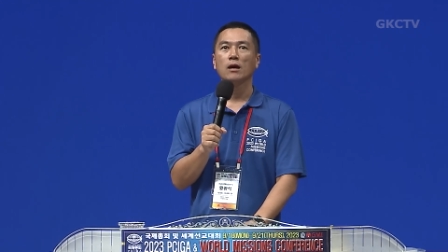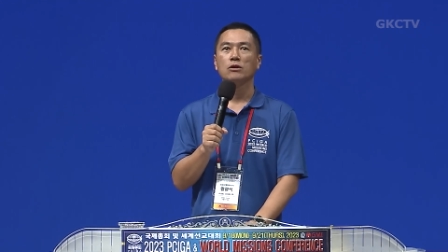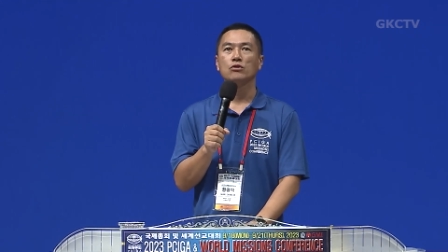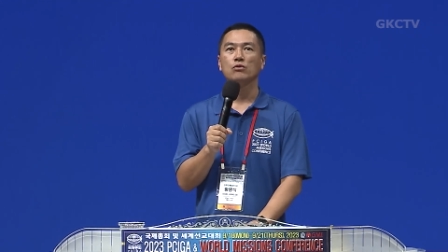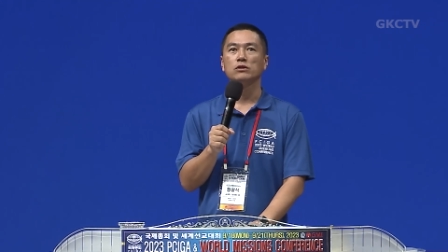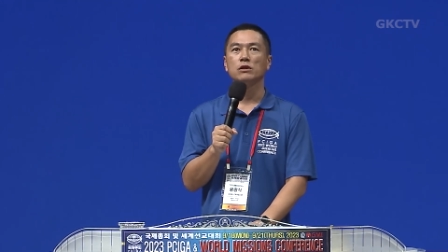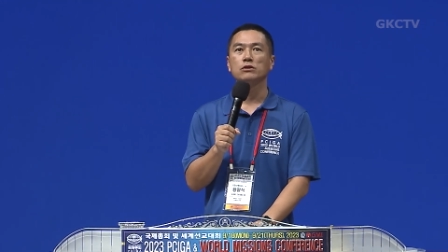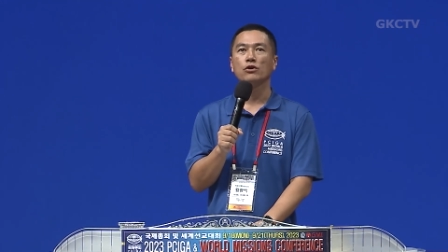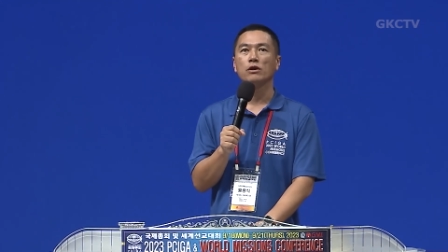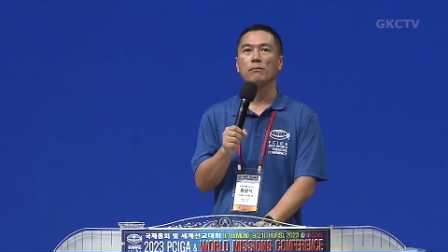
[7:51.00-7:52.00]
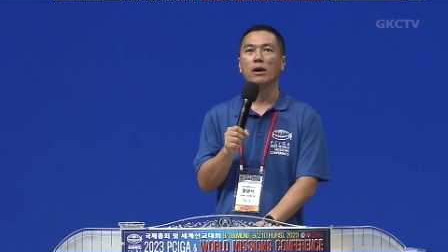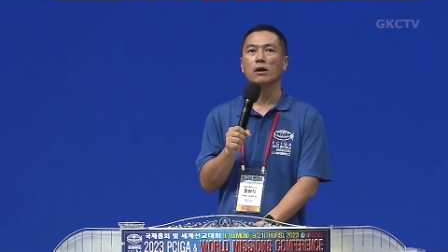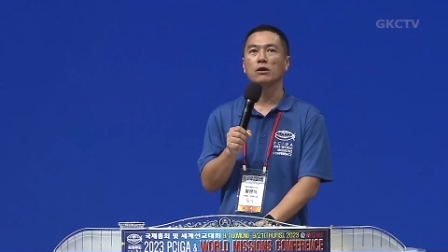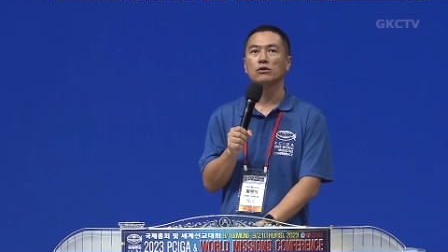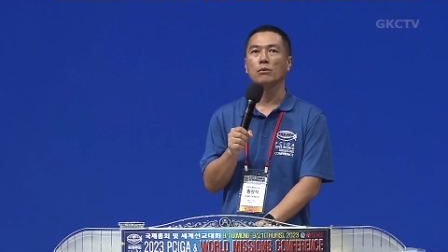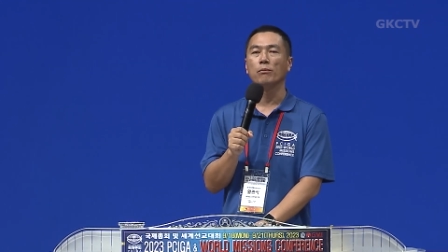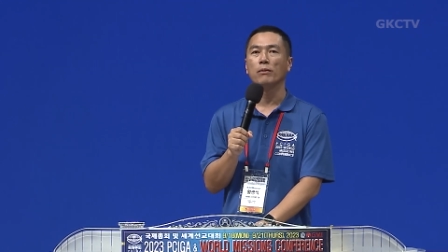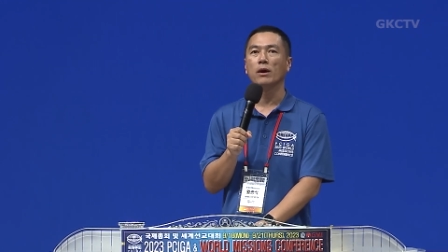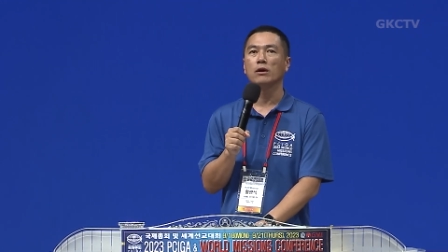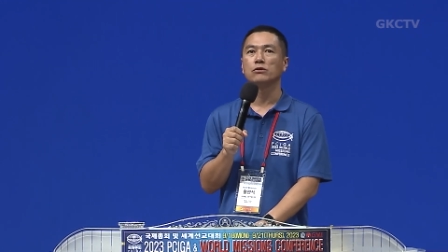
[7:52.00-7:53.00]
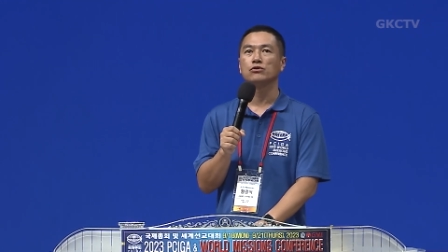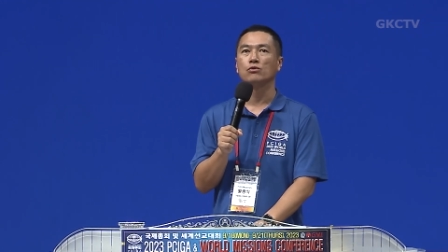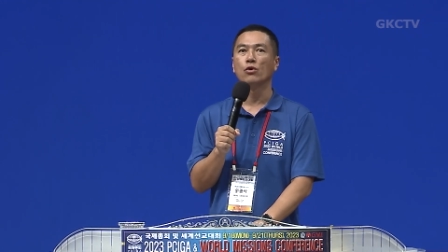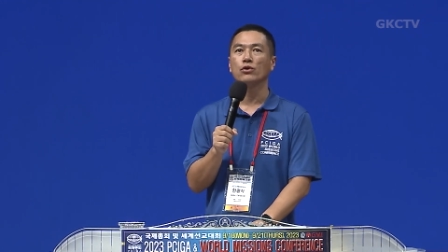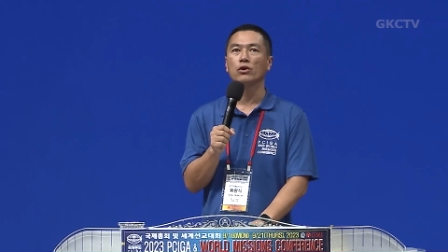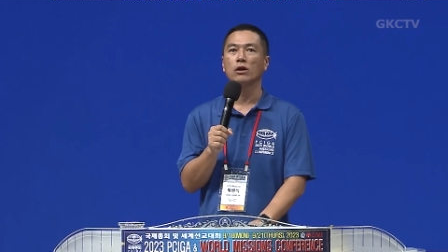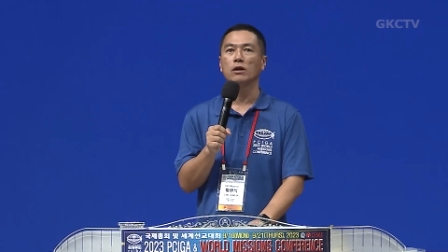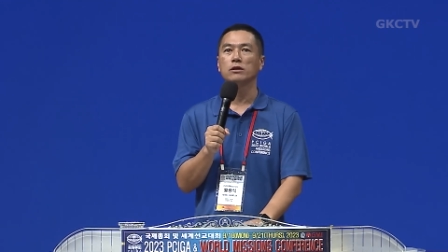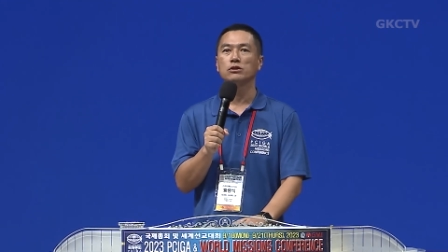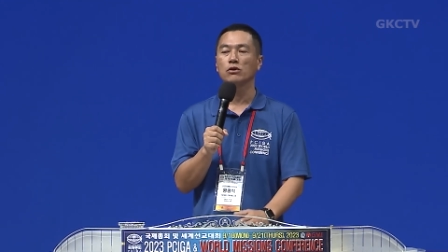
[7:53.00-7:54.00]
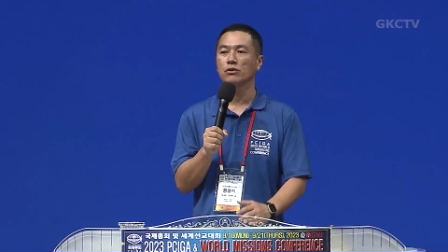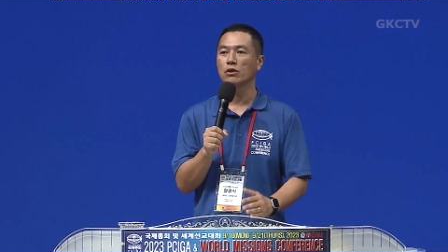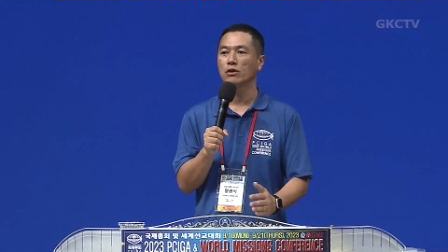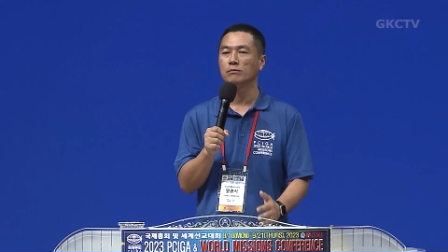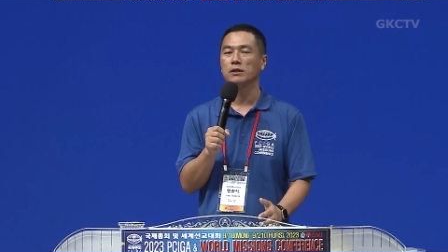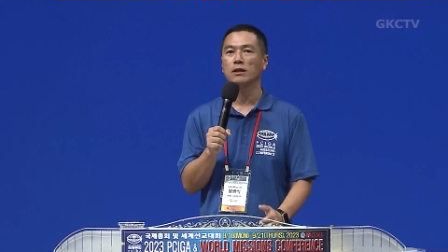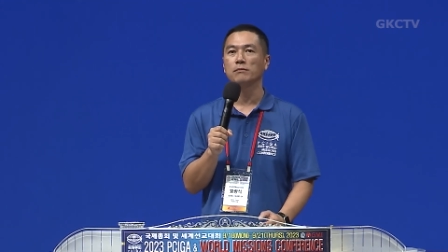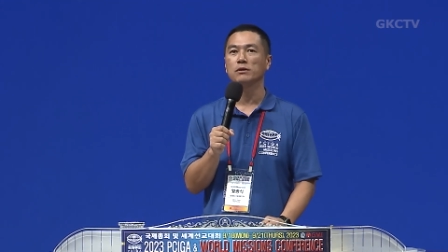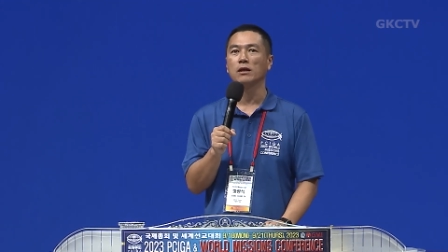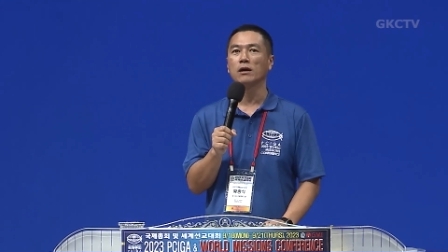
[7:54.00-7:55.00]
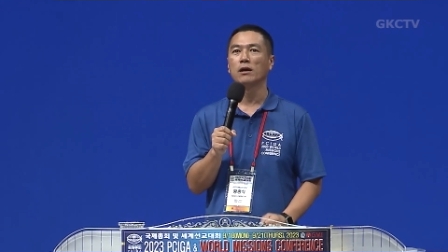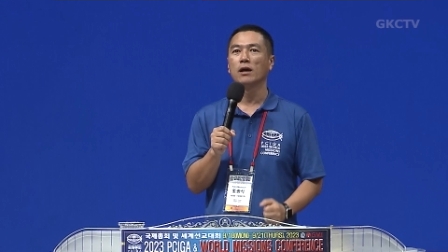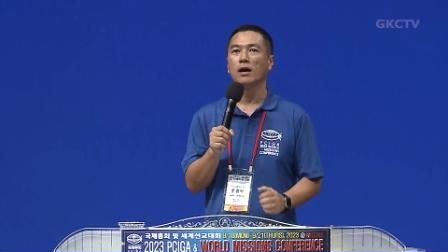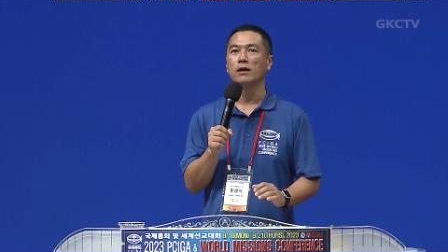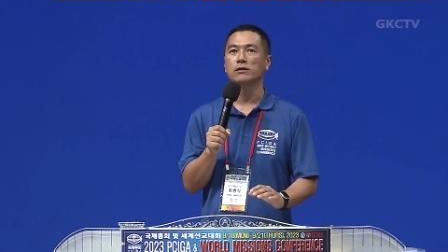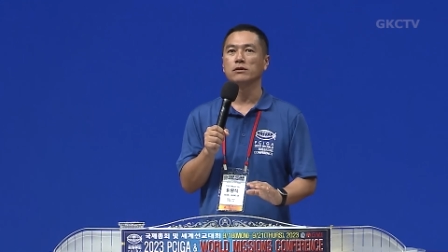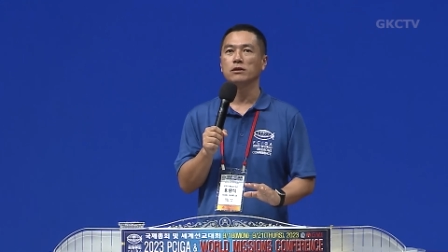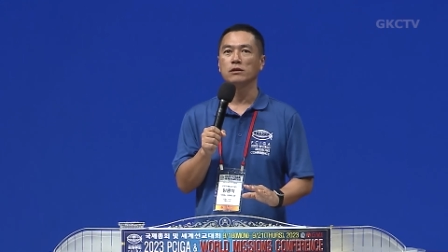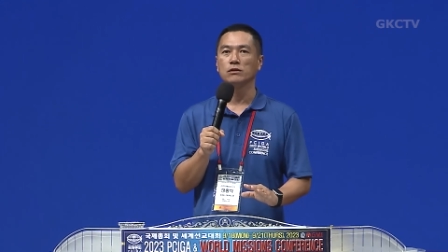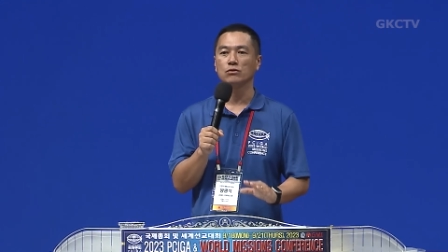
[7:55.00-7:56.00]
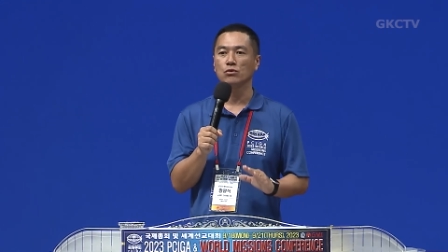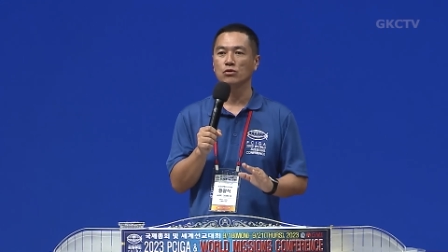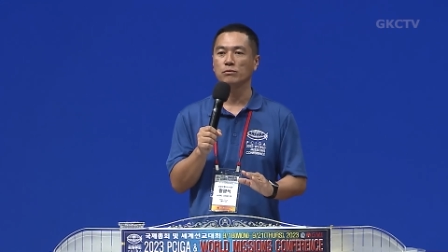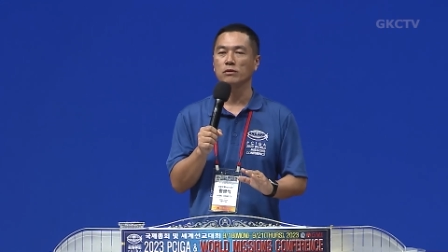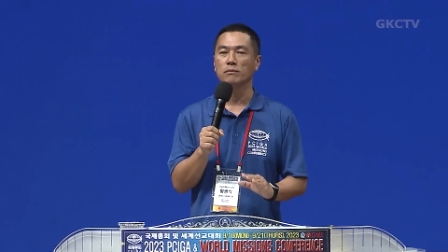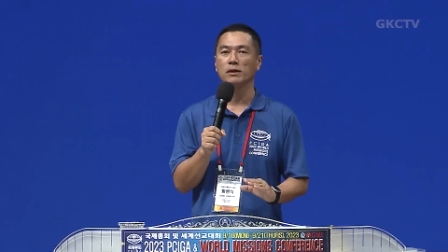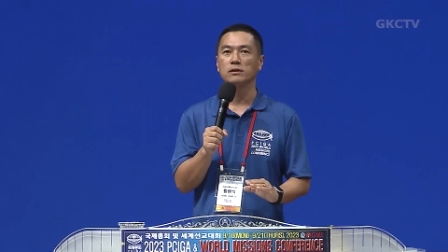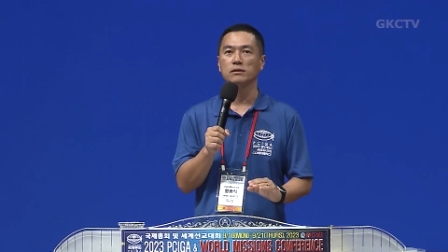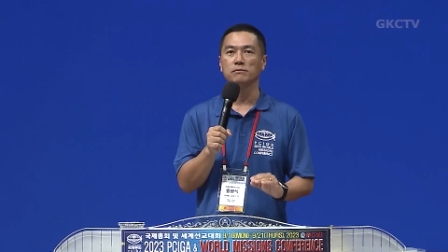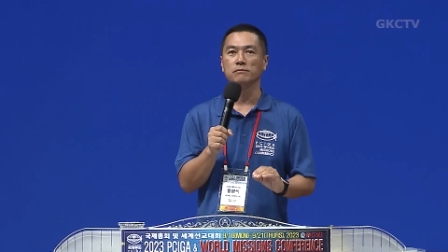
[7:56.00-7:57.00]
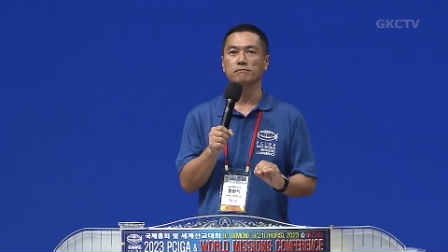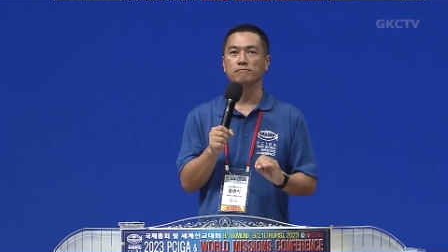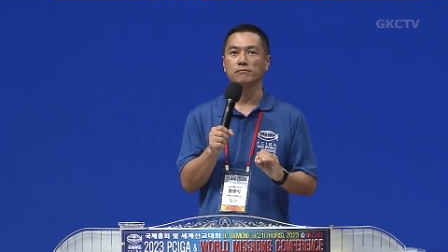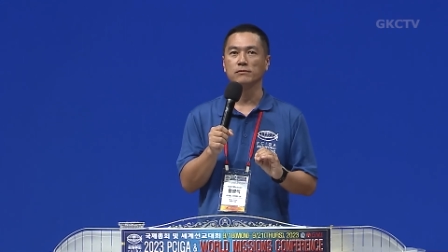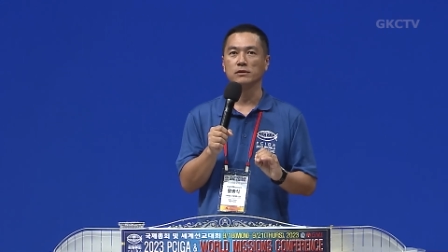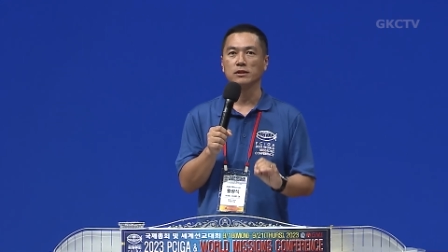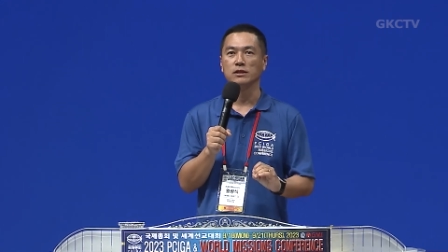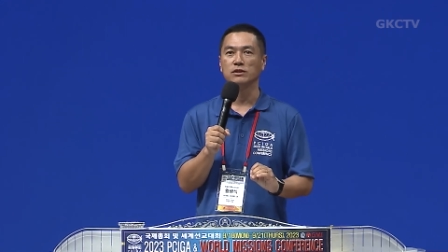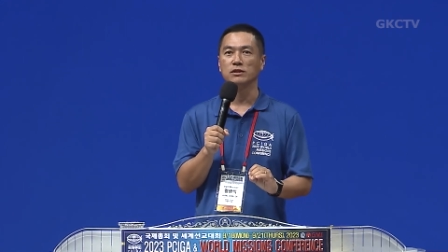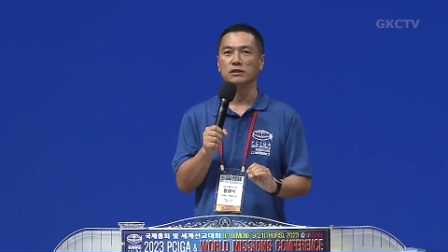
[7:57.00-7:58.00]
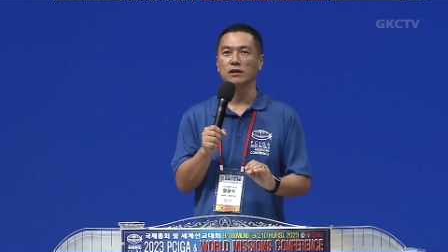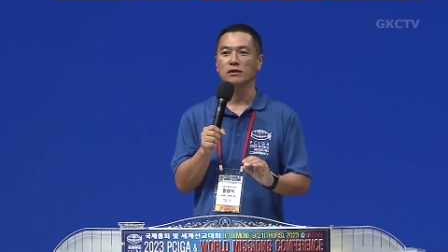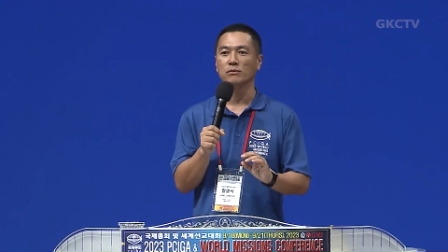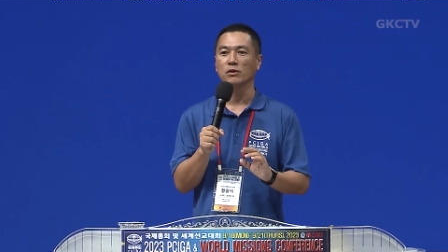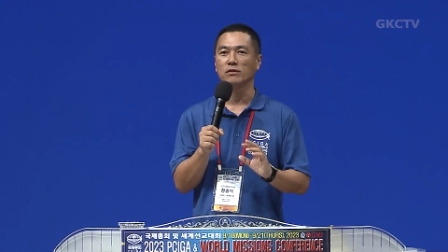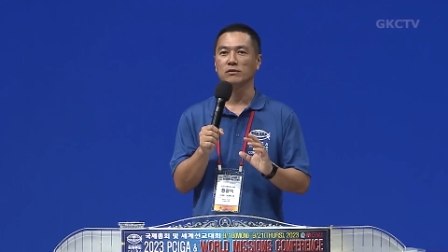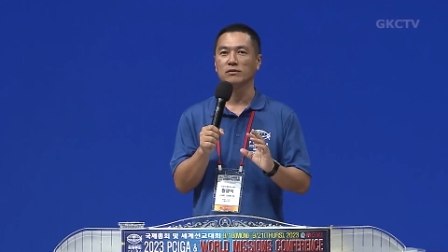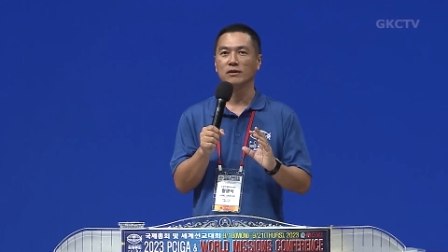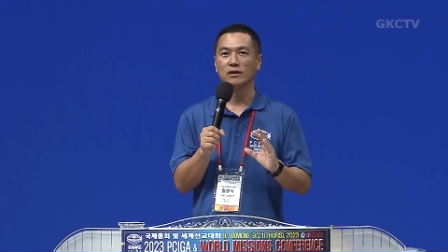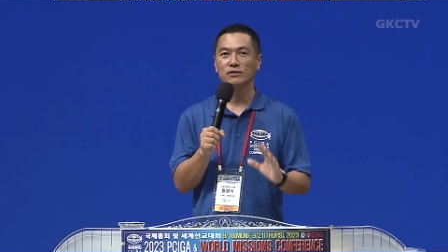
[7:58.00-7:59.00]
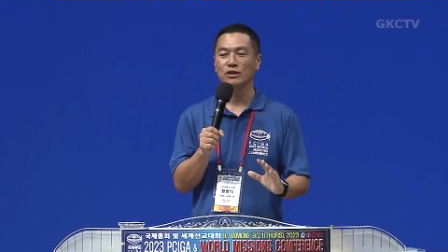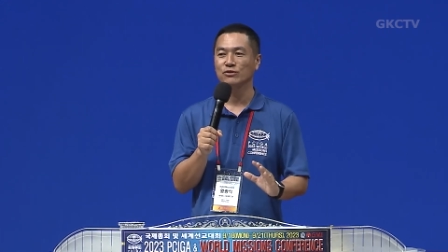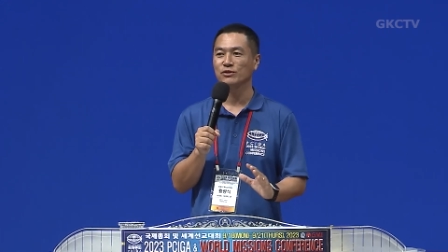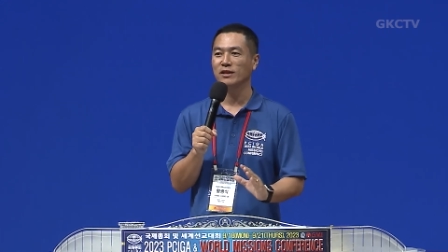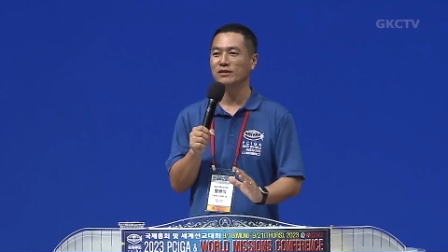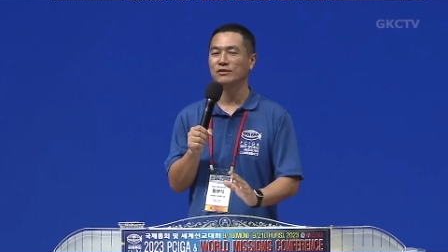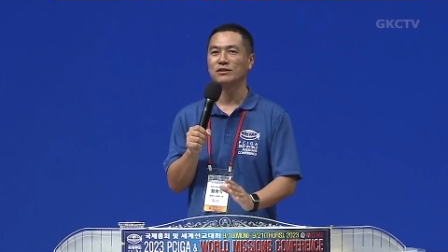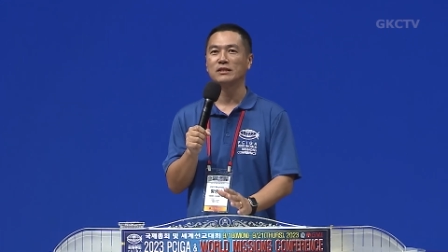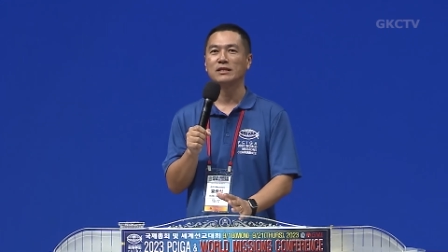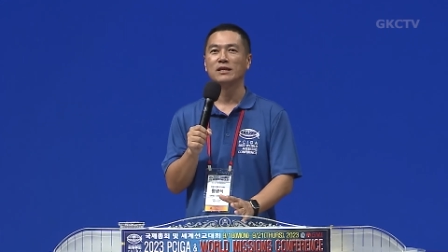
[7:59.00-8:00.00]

그리고 이제 저희가 매, 매주 월요일 날 청결 검사를 합니다. 아이들이 손톱은 얼만큼 긴지 아니면 세수는 했는지